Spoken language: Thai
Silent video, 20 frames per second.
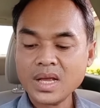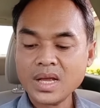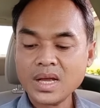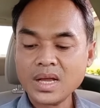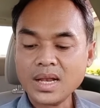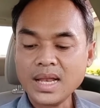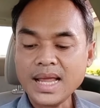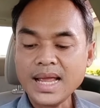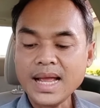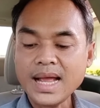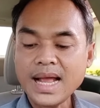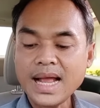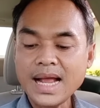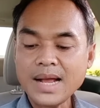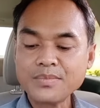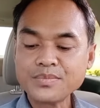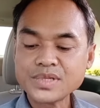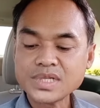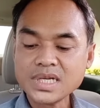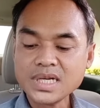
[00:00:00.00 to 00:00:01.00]
และห้า
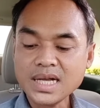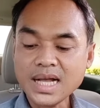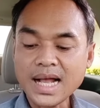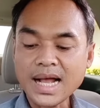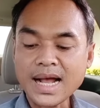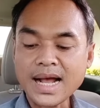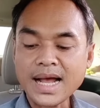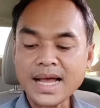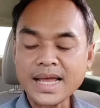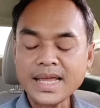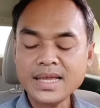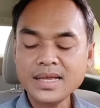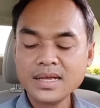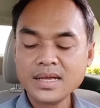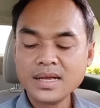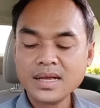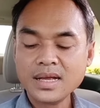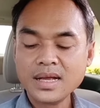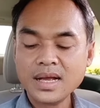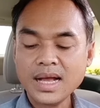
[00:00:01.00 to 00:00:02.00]
มซื้อขาย
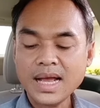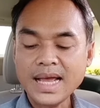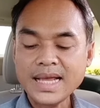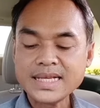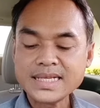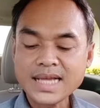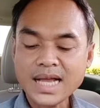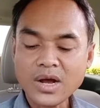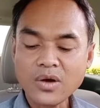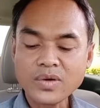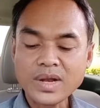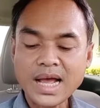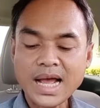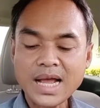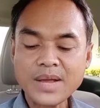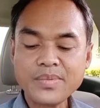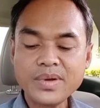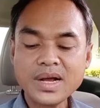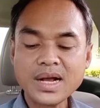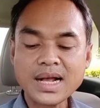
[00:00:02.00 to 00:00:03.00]
ให้เช่าได้
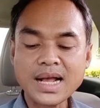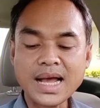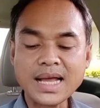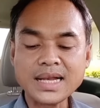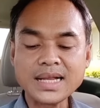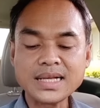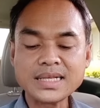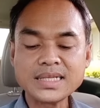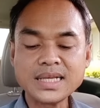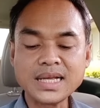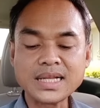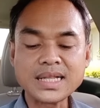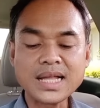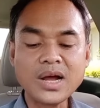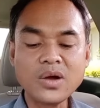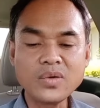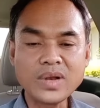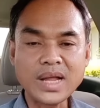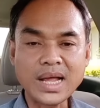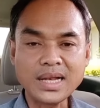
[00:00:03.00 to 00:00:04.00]
เพื่อการเกษตร
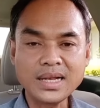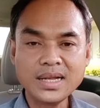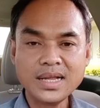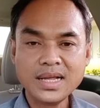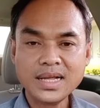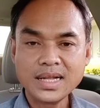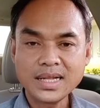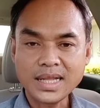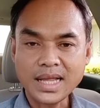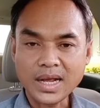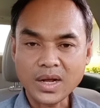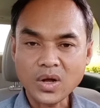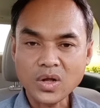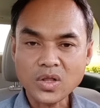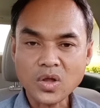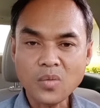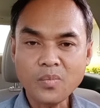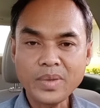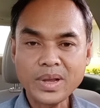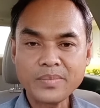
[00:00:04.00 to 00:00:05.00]
เท่านั้นแต่ก็
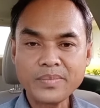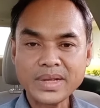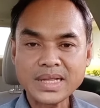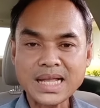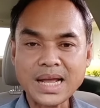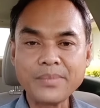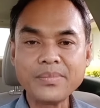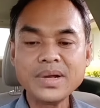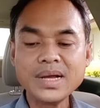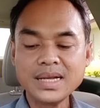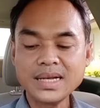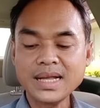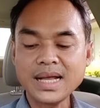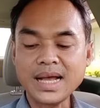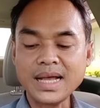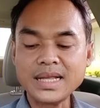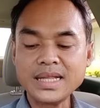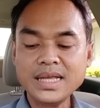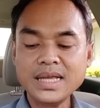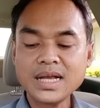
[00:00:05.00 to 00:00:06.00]
ต้องเป็นไปตามเงื่อนไข
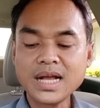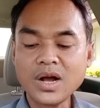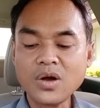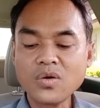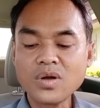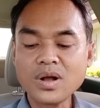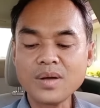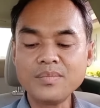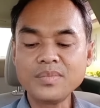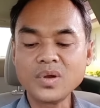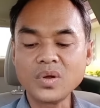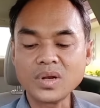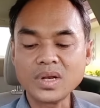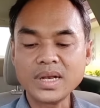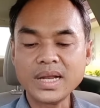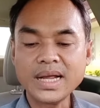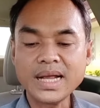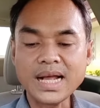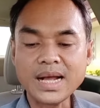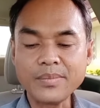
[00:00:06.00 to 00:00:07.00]
ที่เขากำหนด
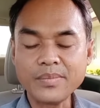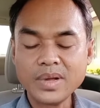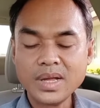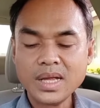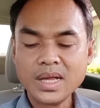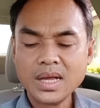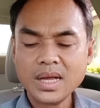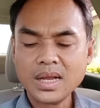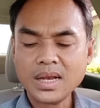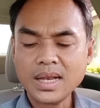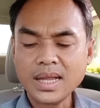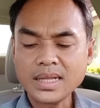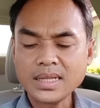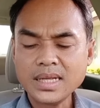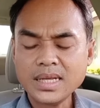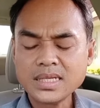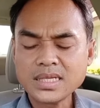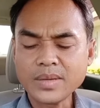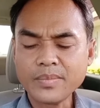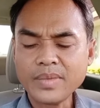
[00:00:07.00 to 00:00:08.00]
นะครับ และ
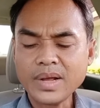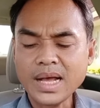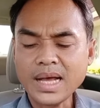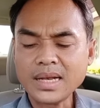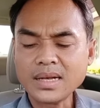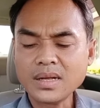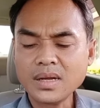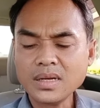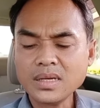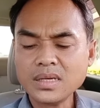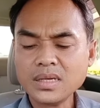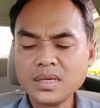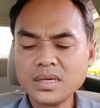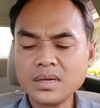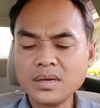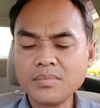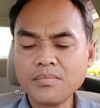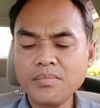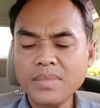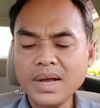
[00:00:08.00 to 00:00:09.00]
ที่สำคัญก็คือ
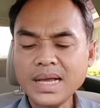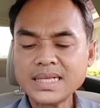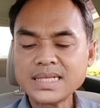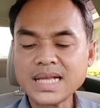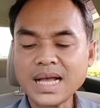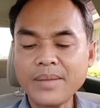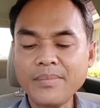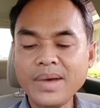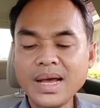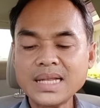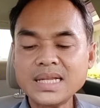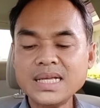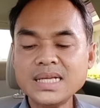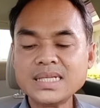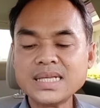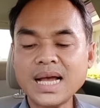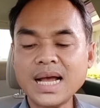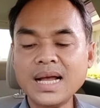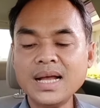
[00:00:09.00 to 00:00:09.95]
ไม่สามารถที่จะ